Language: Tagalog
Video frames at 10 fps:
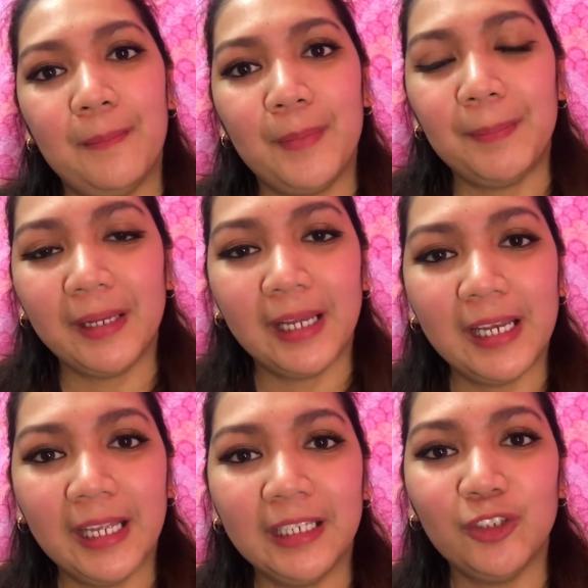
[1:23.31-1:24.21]

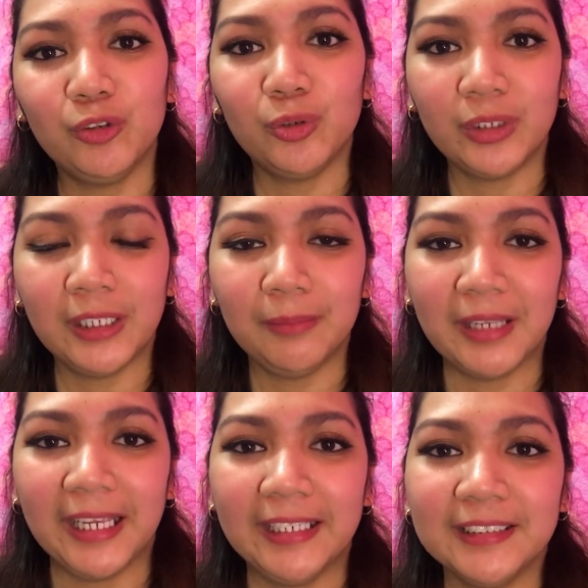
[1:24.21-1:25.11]
mapagaling yung
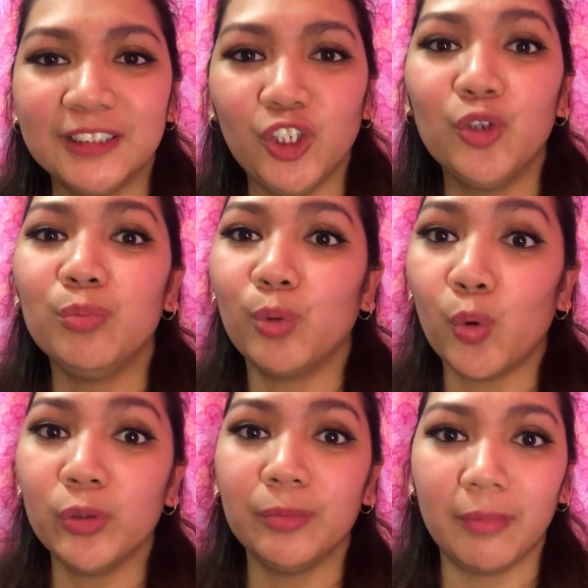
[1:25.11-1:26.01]
leukemia is yung
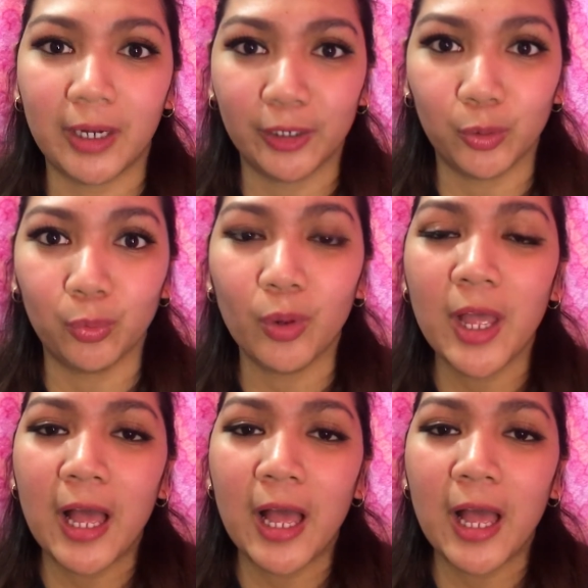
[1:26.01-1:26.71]
bone marrow.